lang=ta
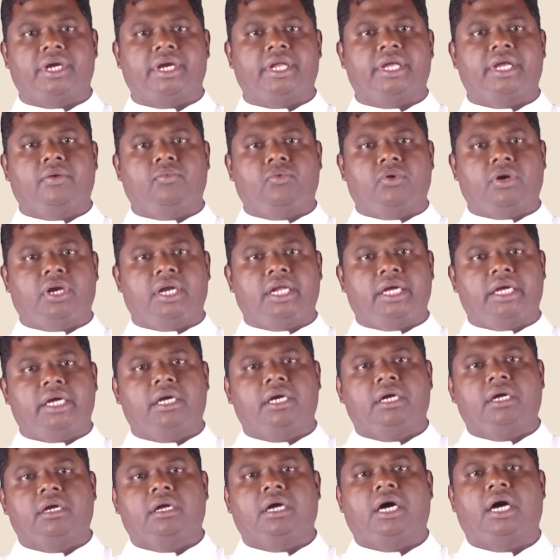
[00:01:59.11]
இடையே உள்ள
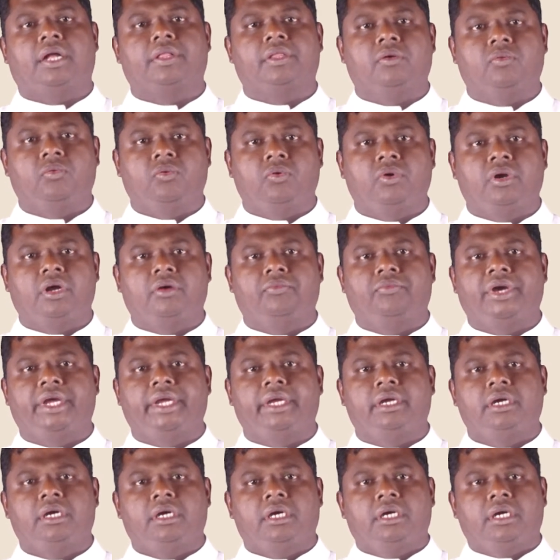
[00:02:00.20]
அந்த உறவை
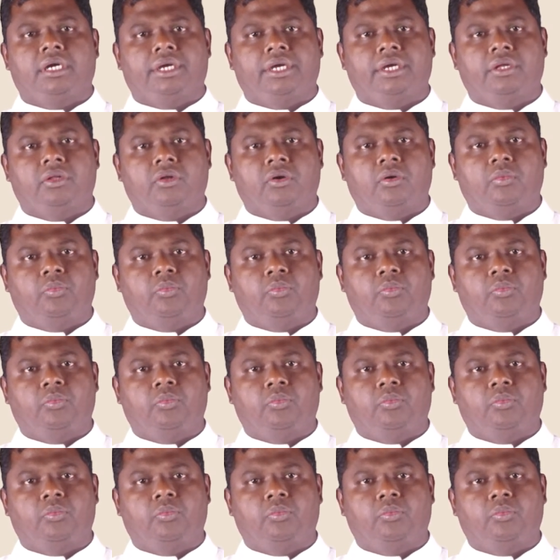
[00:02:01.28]
இதோ